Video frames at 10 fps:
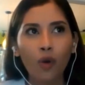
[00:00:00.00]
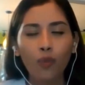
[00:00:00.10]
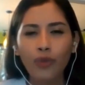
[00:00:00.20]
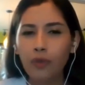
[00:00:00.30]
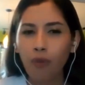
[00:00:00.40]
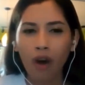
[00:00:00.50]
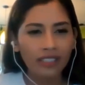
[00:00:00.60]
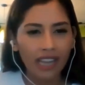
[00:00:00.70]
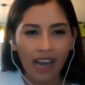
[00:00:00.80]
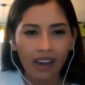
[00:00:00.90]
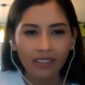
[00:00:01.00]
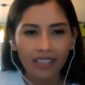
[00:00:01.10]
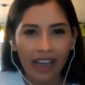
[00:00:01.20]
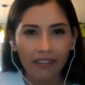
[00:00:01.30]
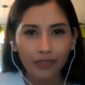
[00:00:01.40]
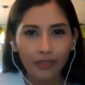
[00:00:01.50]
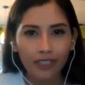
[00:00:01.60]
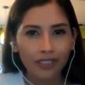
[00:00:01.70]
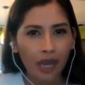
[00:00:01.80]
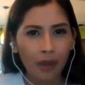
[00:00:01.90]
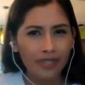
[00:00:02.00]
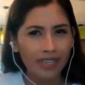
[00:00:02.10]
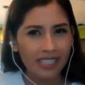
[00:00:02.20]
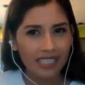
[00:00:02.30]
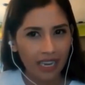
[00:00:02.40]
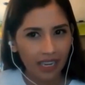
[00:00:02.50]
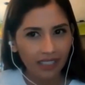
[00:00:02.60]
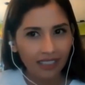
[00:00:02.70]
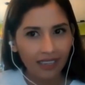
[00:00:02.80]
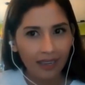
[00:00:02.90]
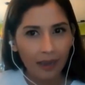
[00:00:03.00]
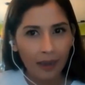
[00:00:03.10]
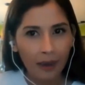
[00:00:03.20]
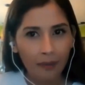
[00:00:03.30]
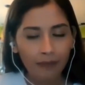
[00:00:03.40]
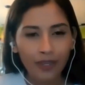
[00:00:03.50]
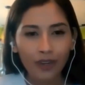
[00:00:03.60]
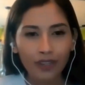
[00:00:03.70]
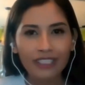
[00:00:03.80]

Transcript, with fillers: we walked out after the top 16 Mm-mm. because